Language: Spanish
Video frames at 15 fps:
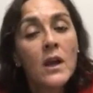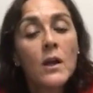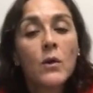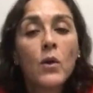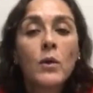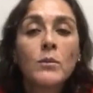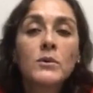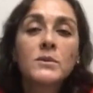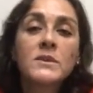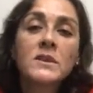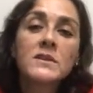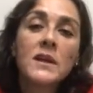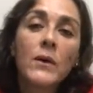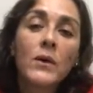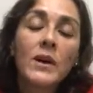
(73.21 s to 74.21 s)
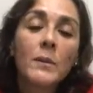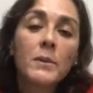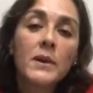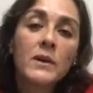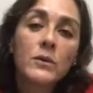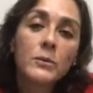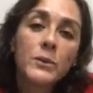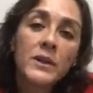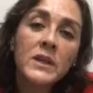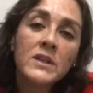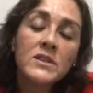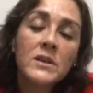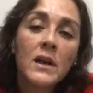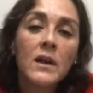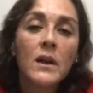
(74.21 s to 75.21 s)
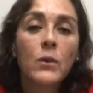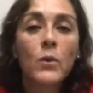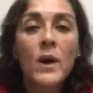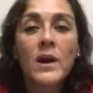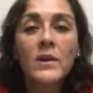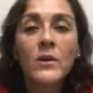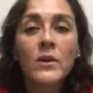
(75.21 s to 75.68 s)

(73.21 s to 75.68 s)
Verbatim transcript: Luego hemos visitado Capilano Bridge, el acuario.